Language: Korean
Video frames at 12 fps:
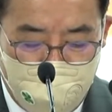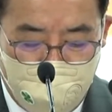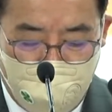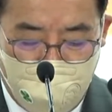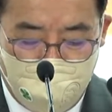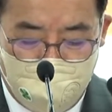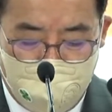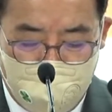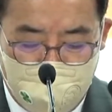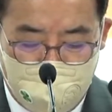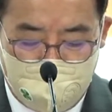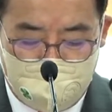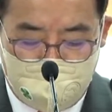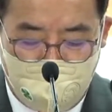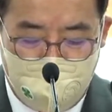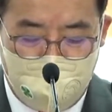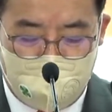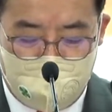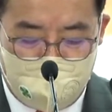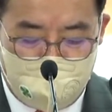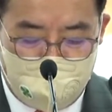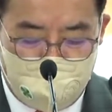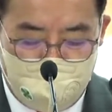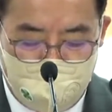아웃링크는 스탠드
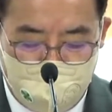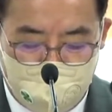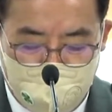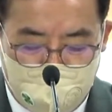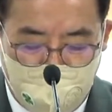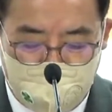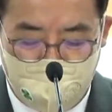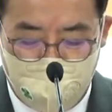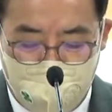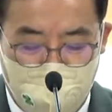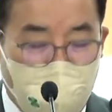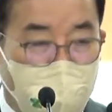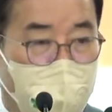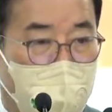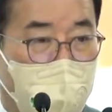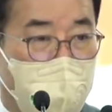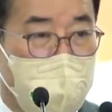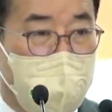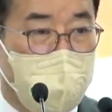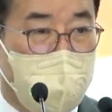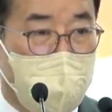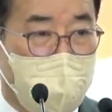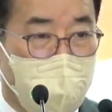검색 제휴를 혼용하고 있습니다.